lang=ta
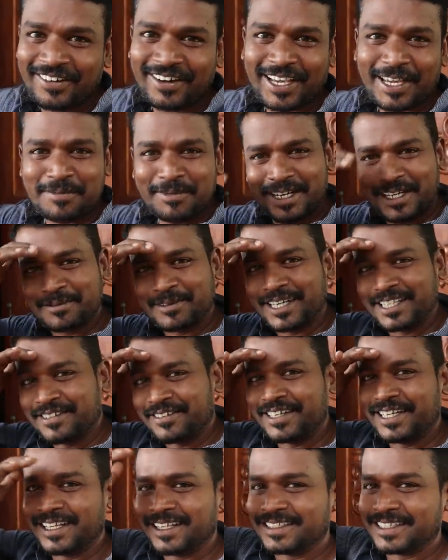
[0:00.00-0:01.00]
ஓகே மீண்டும்
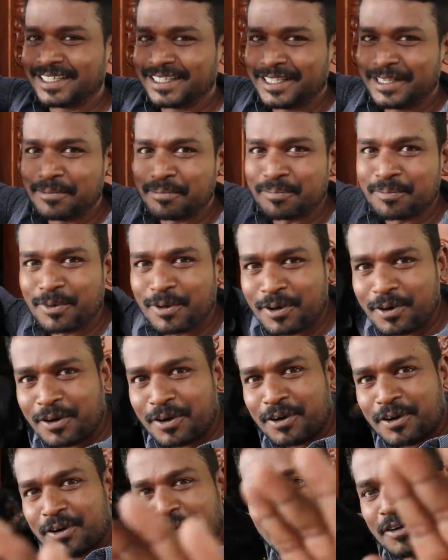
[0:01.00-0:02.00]
அடுத்த வீடியோவில்
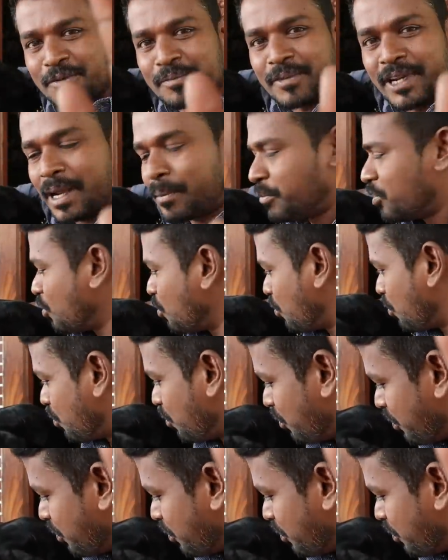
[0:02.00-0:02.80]
சந்திப்போம் ரேம்போ